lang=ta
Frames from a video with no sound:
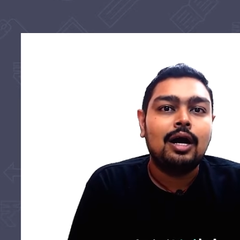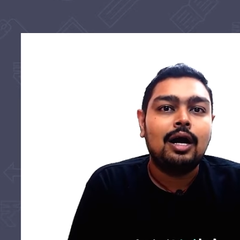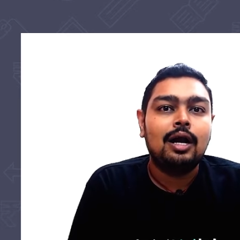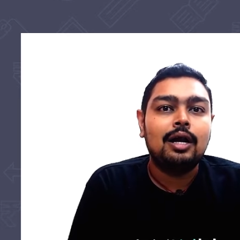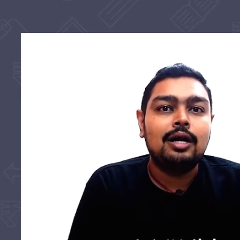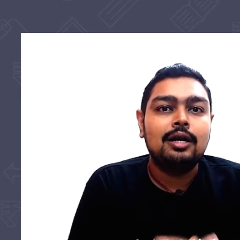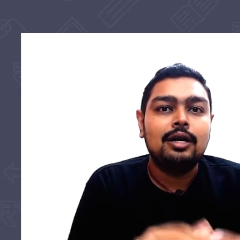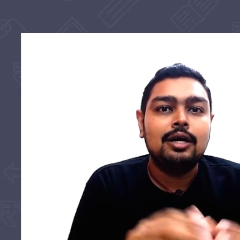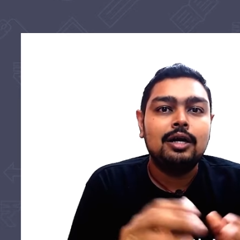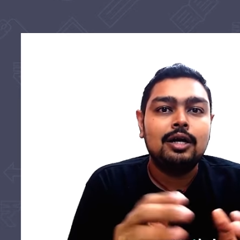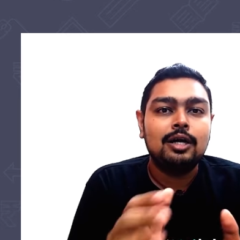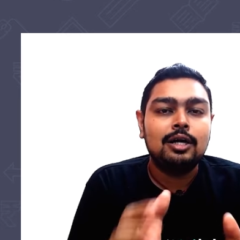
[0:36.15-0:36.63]

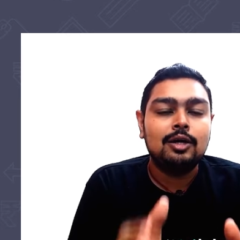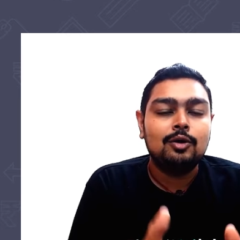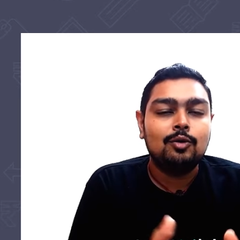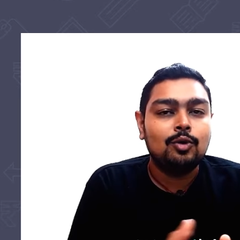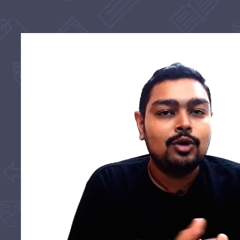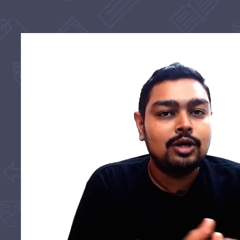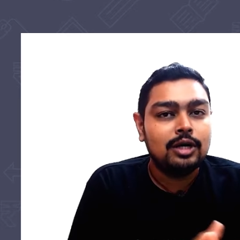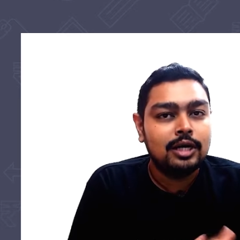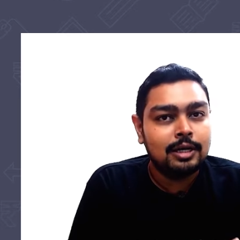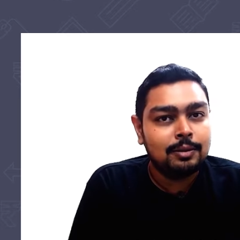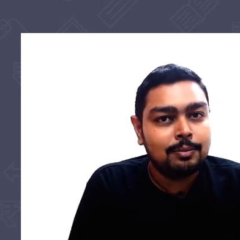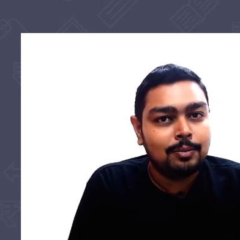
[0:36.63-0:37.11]
அண்ட்
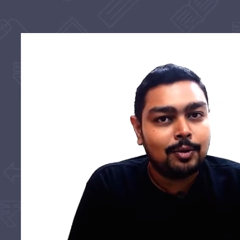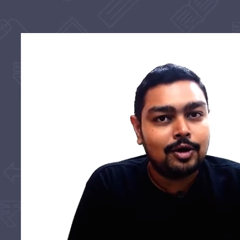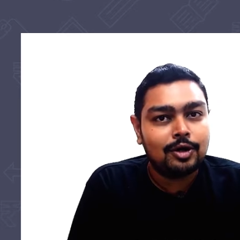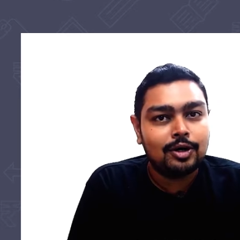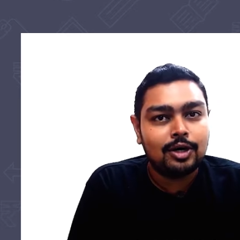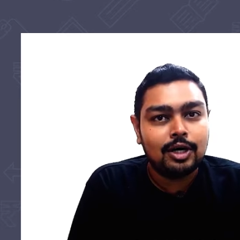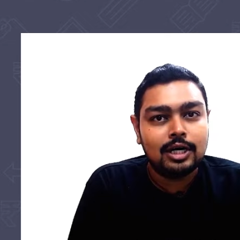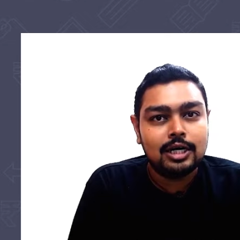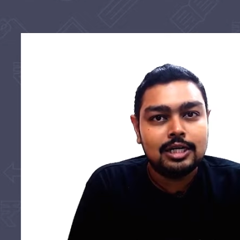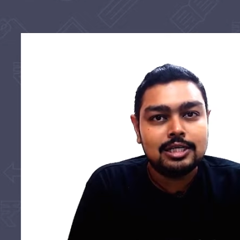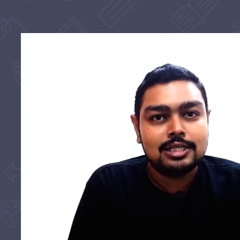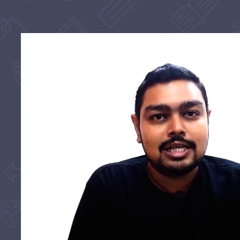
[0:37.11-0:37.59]
ஒரு
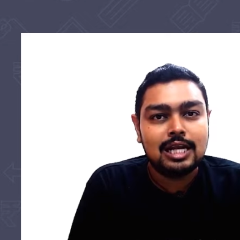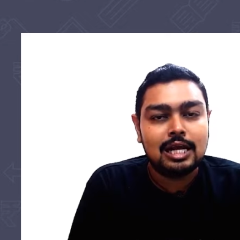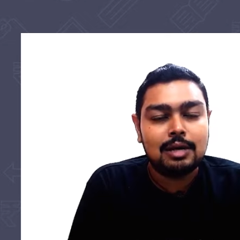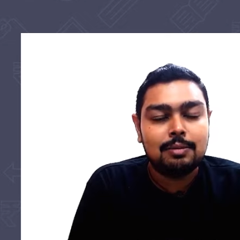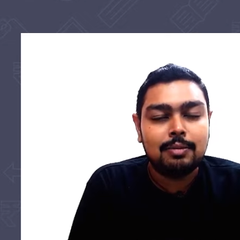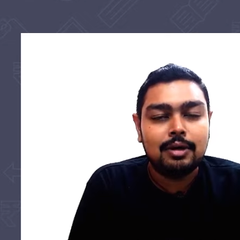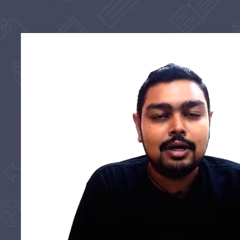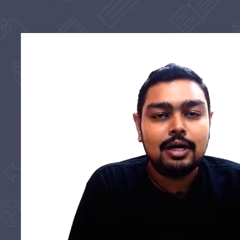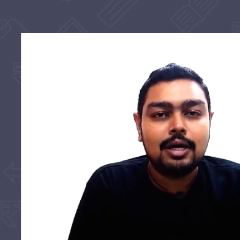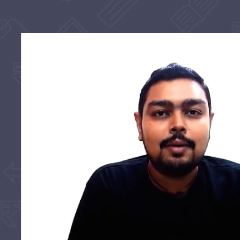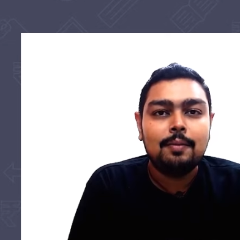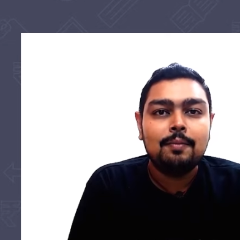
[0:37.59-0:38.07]
இம்பார்ட்டண்டான
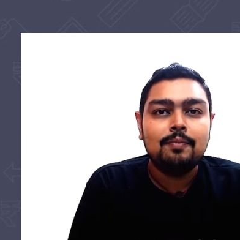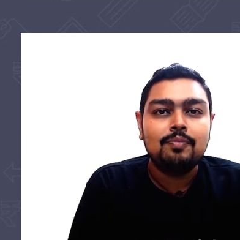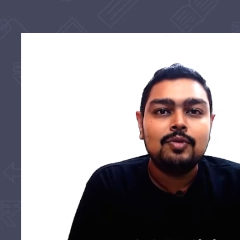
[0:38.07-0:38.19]
டிஸ்க்ளைமர்